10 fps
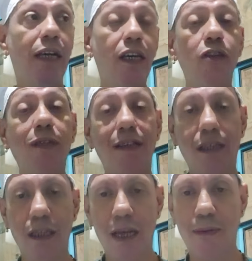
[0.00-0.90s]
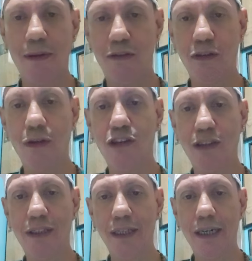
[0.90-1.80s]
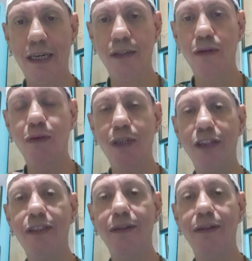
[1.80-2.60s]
Isso está escrito na previsão do chances ciganos, que o Corinthians,